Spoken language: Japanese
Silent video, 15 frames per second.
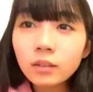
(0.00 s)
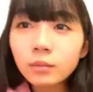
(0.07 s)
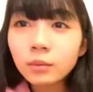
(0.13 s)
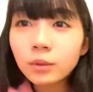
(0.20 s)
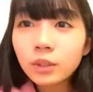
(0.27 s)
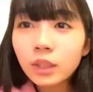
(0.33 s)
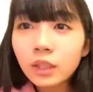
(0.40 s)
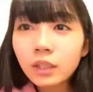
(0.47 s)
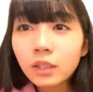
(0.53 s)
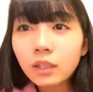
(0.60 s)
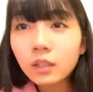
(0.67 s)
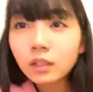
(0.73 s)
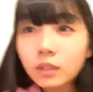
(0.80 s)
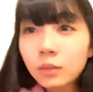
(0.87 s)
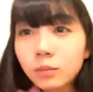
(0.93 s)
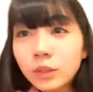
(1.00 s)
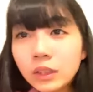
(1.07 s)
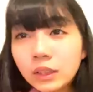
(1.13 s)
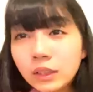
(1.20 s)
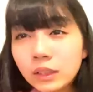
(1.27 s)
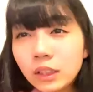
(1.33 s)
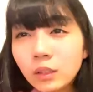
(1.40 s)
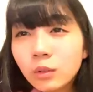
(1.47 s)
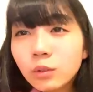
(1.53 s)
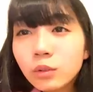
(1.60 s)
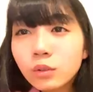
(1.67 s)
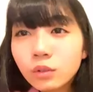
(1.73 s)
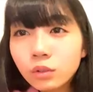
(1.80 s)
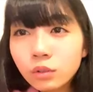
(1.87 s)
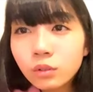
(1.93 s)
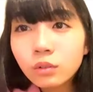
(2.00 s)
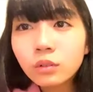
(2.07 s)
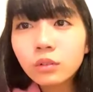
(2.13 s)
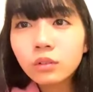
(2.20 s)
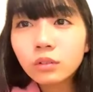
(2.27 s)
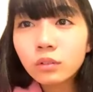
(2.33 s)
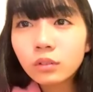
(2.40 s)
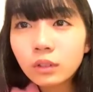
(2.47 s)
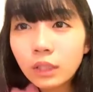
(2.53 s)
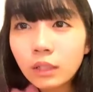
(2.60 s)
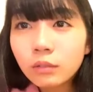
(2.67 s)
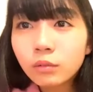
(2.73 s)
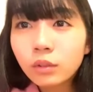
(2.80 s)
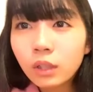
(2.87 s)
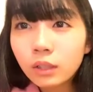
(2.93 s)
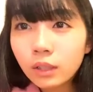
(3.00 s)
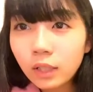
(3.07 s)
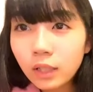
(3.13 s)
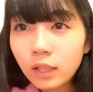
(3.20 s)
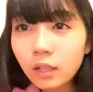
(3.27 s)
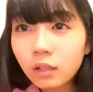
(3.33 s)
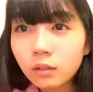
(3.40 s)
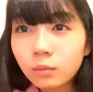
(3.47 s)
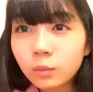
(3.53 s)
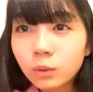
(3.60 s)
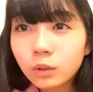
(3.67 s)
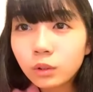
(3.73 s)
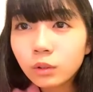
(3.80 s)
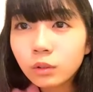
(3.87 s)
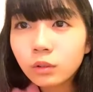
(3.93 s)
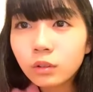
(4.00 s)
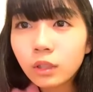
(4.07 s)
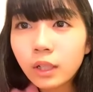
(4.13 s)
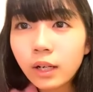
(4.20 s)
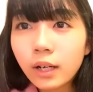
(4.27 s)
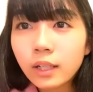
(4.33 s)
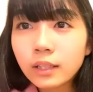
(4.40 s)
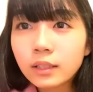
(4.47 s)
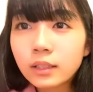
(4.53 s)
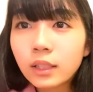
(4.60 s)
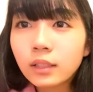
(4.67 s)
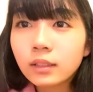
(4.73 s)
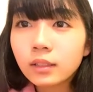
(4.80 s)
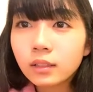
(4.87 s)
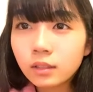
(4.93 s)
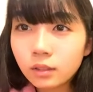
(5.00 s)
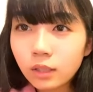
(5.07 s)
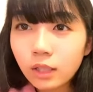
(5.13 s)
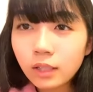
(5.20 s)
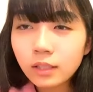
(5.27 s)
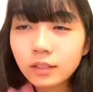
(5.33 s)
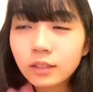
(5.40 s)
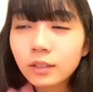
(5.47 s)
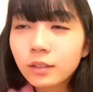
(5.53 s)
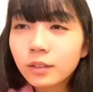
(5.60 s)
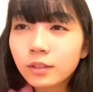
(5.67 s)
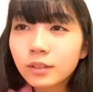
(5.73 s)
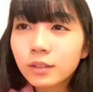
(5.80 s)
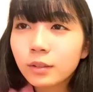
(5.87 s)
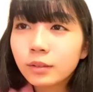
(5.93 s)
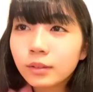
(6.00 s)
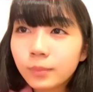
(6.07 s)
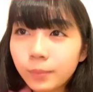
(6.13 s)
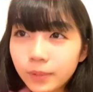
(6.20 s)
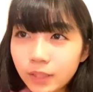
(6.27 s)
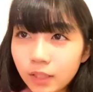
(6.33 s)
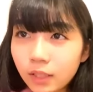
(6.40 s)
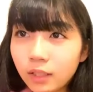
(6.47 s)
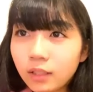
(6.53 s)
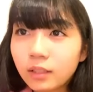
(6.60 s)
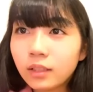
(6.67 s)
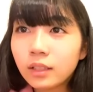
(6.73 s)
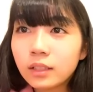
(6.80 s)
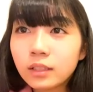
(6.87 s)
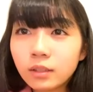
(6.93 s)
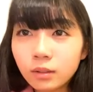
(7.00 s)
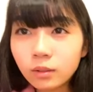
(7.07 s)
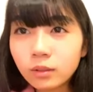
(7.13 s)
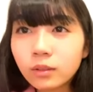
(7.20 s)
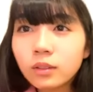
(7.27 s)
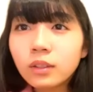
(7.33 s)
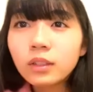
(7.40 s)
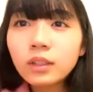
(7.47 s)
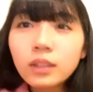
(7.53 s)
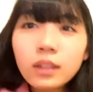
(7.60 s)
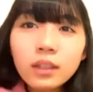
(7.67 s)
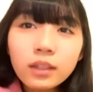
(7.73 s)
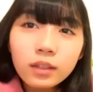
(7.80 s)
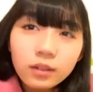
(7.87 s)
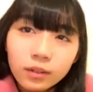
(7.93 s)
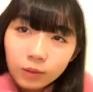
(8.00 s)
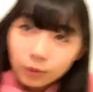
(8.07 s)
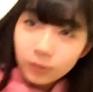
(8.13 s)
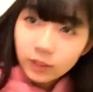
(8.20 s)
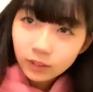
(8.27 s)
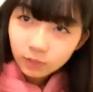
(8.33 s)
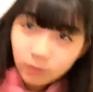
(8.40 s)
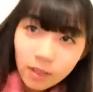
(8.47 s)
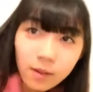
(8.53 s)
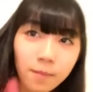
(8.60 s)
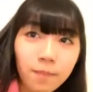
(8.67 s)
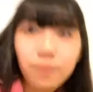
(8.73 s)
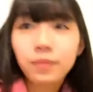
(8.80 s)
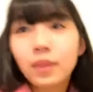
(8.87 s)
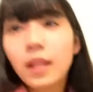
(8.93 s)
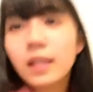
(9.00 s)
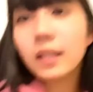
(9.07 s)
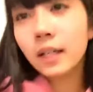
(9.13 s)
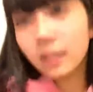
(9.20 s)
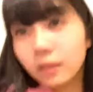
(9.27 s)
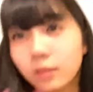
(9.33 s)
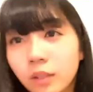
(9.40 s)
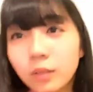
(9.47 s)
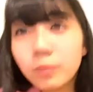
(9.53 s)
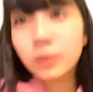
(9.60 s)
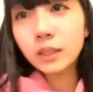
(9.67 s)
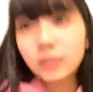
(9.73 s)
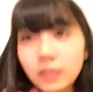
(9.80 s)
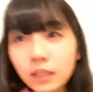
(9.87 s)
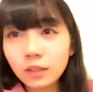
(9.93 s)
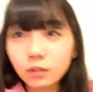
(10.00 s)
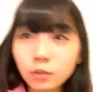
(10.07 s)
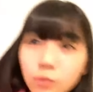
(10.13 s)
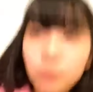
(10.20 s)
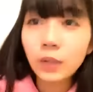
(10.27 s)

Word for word: もうなんかめっちゃ喉をで歌ってもう超声枯らしたんです枯らしたいですよ私は何があとは言いませんけど